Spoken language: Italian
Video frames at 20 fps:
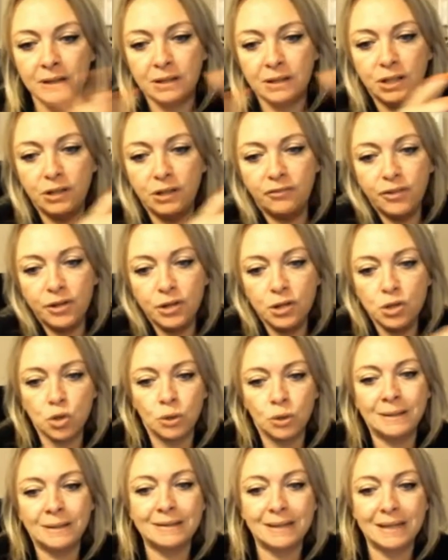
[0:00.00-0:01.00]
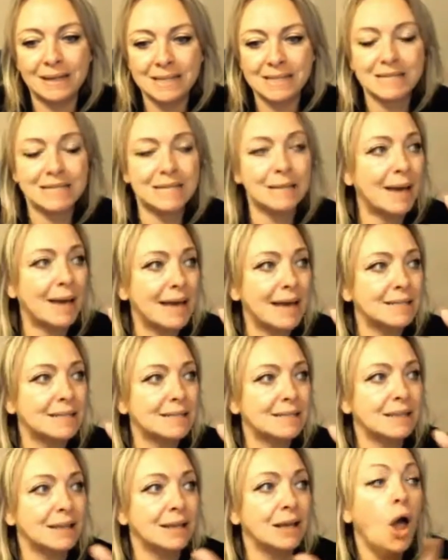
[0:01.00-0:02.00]
diviso in tre
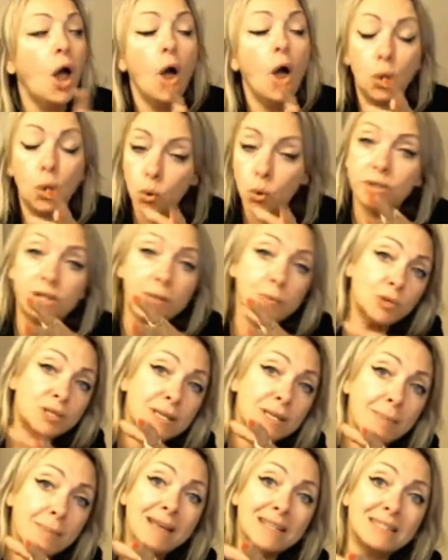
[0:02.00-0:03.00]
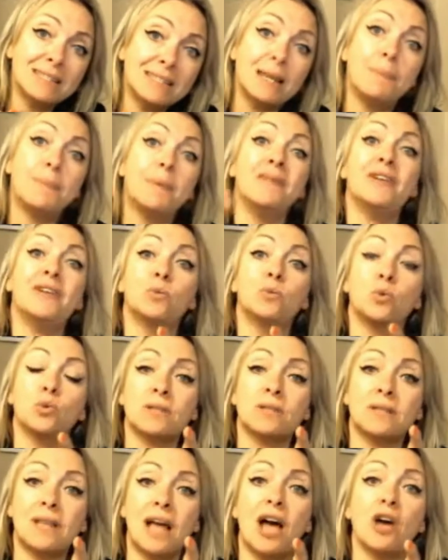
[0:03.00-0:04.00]
semestri, l'ultimo semestre prevede uno
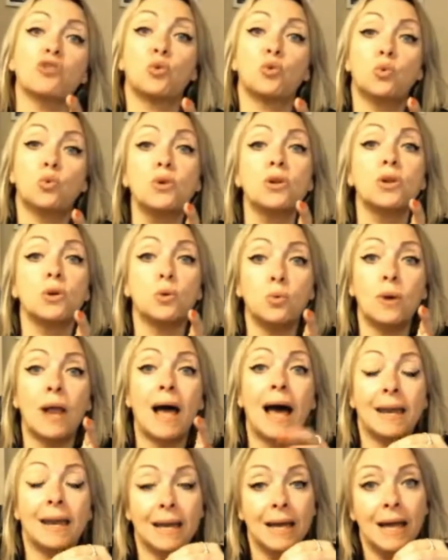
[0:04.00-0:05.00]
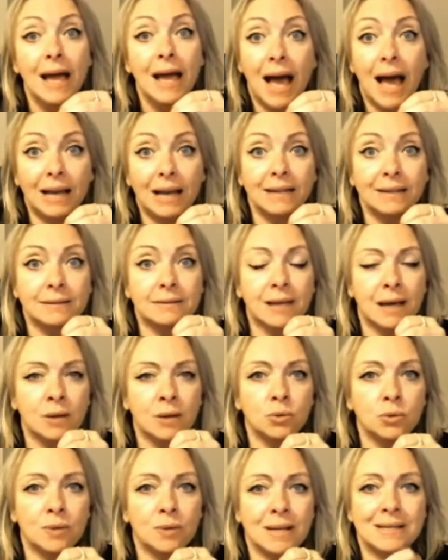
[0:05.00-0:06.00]
stage curriculare
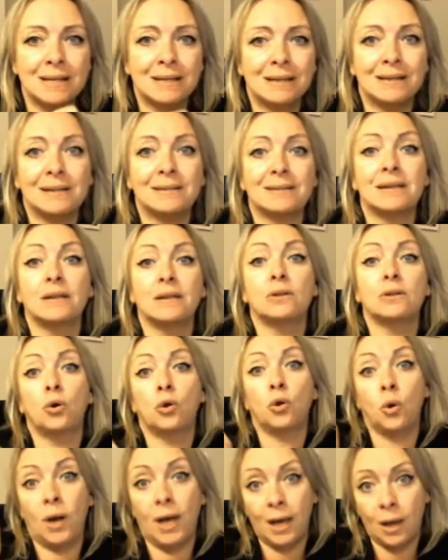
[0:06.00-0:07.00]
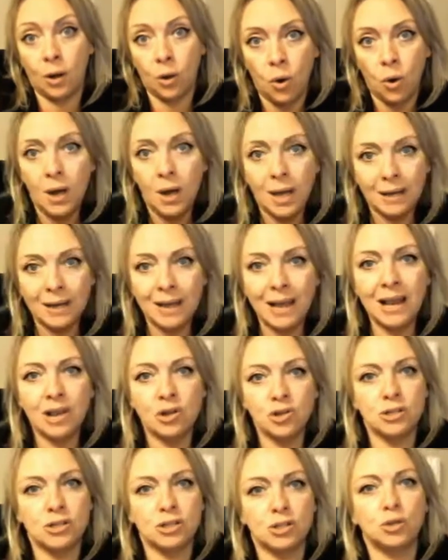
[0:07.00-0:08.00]
all'interno di un'azienda del territorio. Ecco, nella
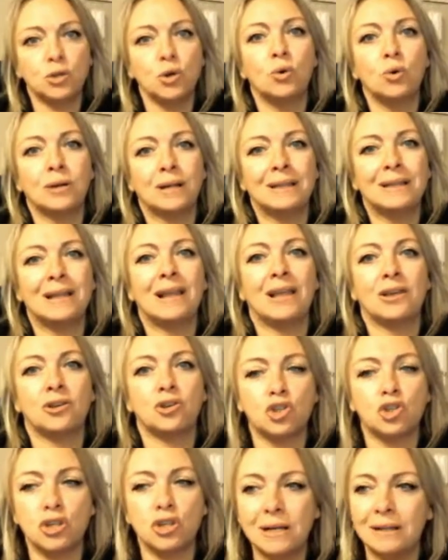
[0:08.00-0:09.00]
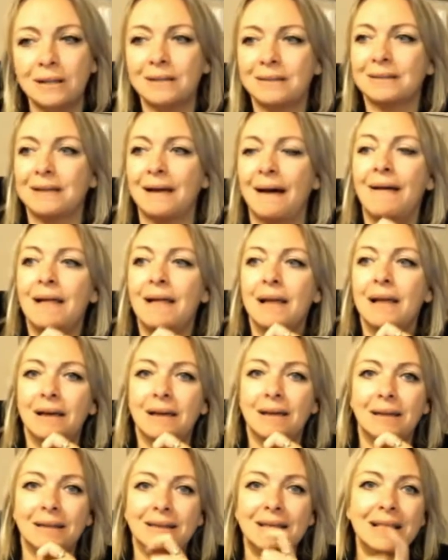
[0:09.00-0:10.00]
gestione della scelta
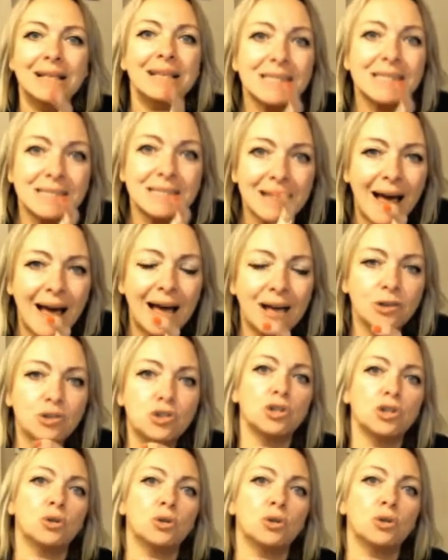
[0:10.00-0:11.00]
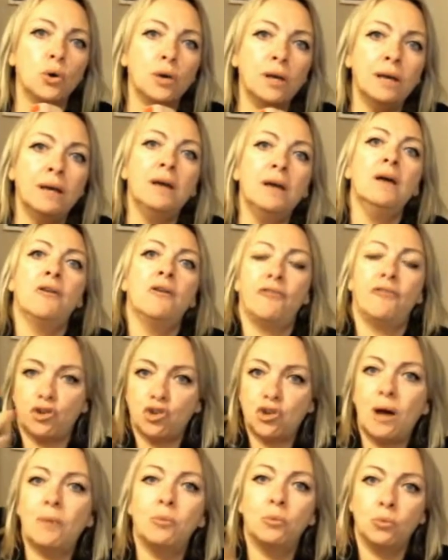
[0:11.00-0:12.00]
eh, degli stage noi
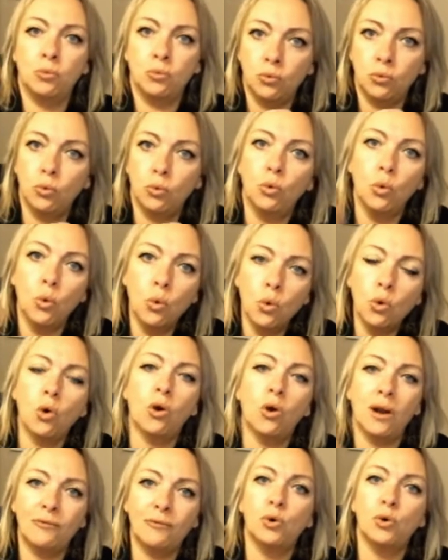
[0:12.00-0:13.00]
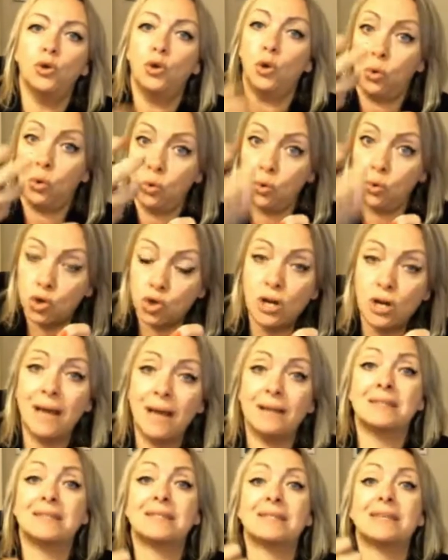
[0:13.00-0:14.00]
facciamo un, un, lungo lavoro di
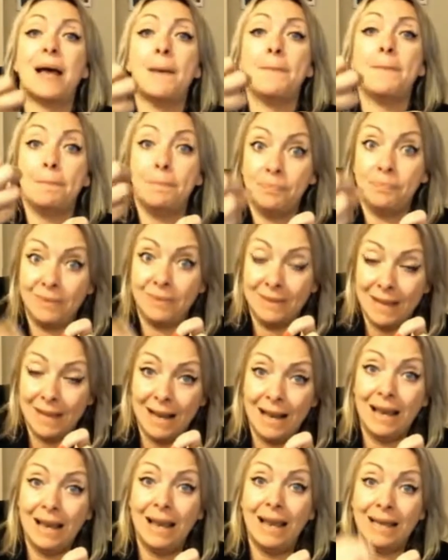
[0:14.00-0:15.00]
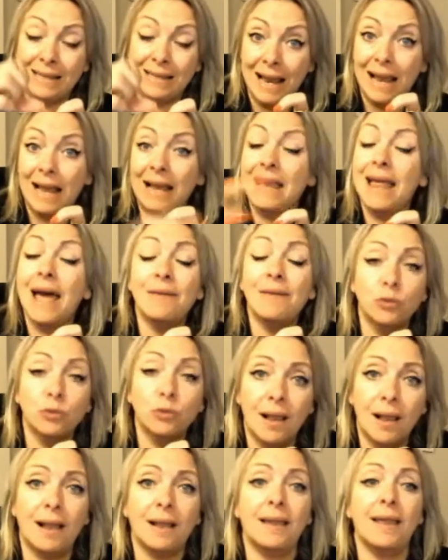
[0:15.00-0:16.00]
conoscenza del, dell'allievo,
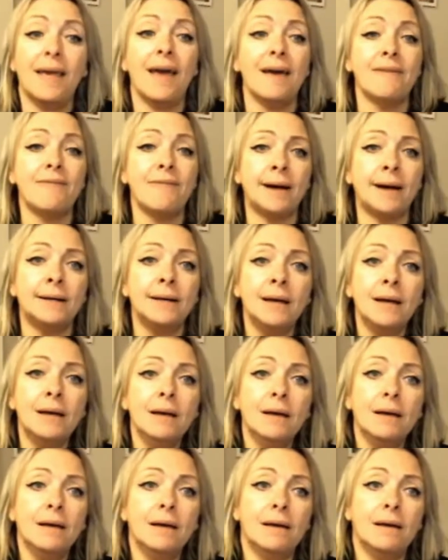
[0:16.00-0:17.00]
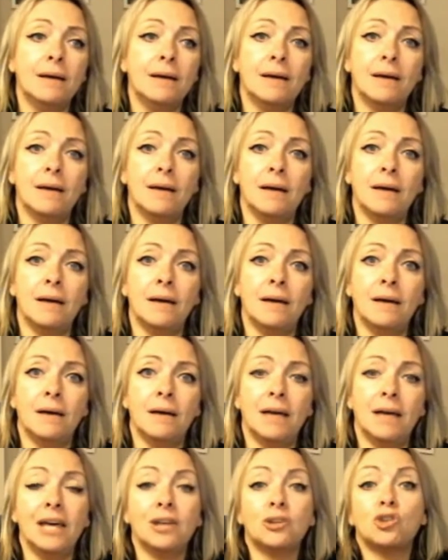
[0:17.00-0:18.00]
dell'allieva
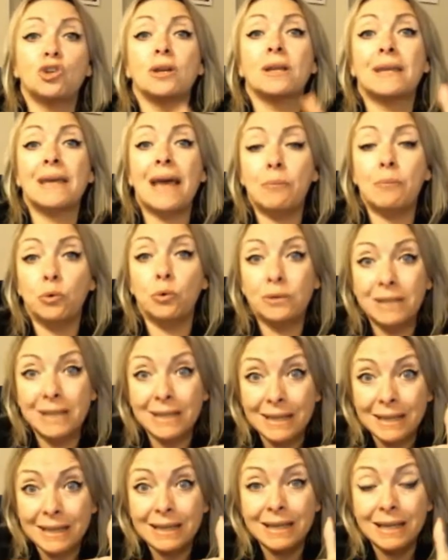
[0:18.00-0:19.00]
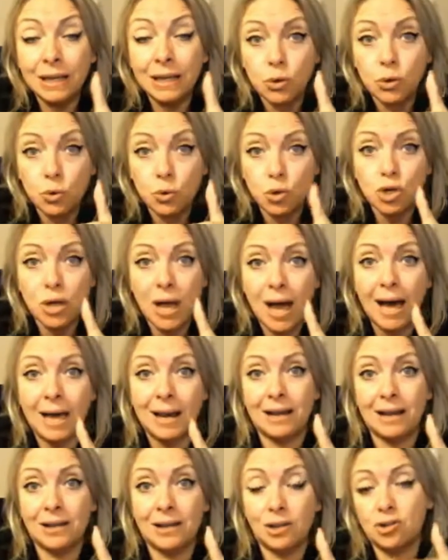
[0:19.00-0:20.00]
eh, e cerchiamo di
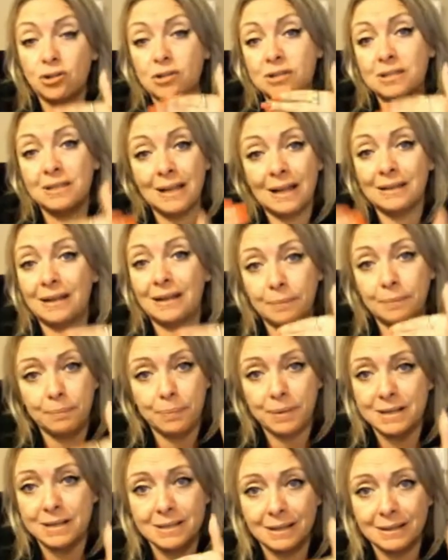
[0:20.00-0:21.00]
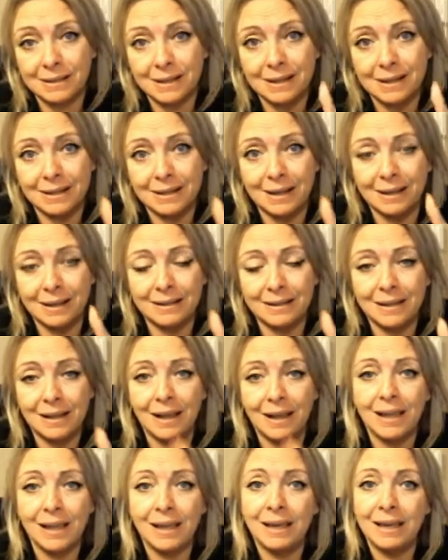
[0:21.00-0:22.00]
incrociare le necessità dell'impresa e, de, de,
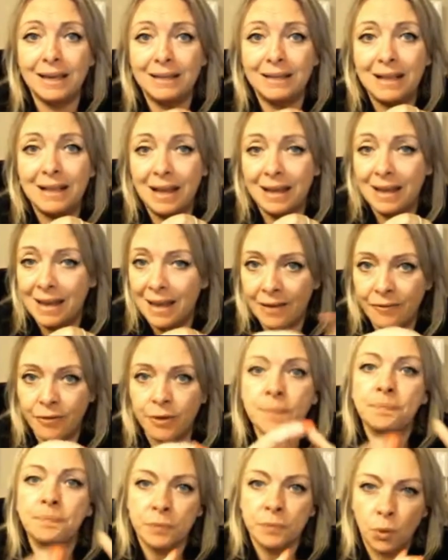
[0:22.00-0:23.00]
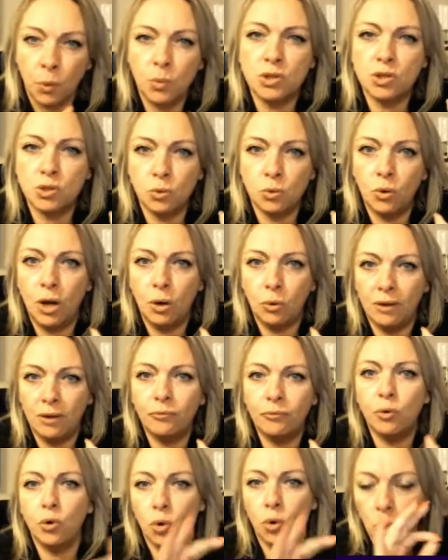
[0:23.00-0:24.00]
delle, e degli allievi. Questo è un
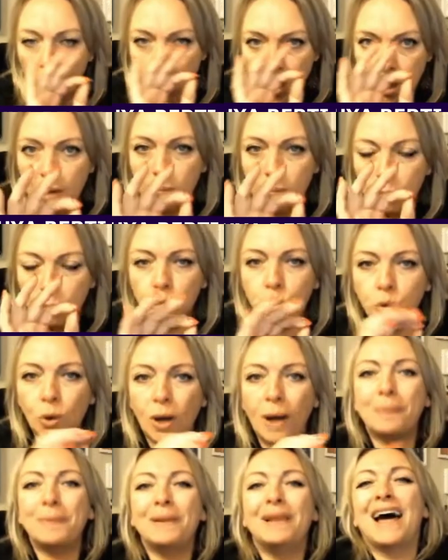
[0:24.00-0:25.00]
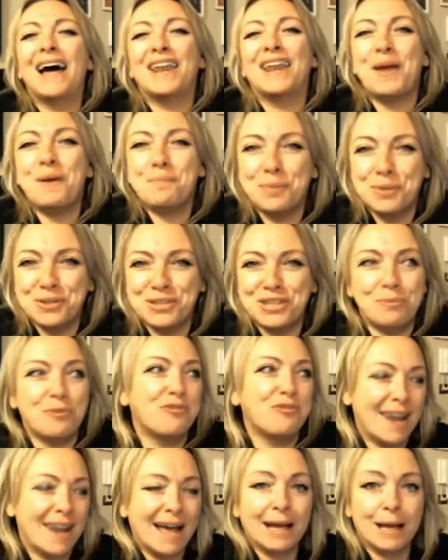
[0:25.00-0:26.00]
lavoro molto capillare che possiamo
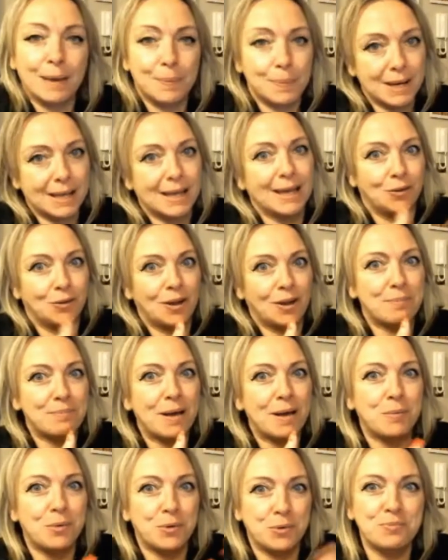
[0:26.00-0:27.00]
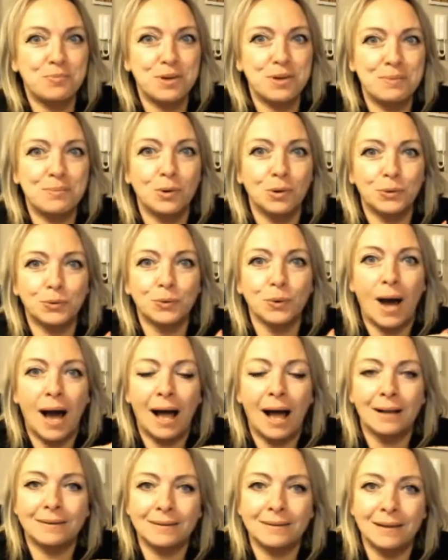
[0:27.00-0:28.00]
fare anche perché non abbiamo numeri molto
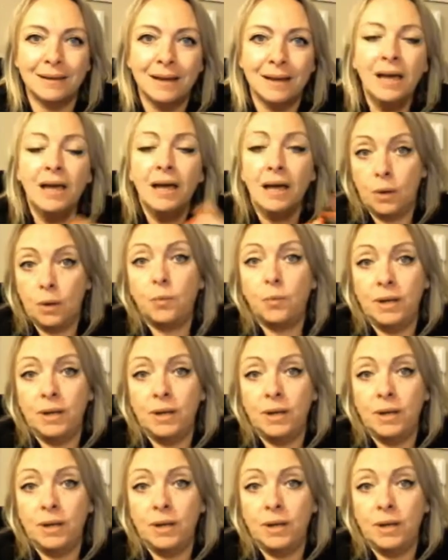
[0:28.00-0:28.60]
alti e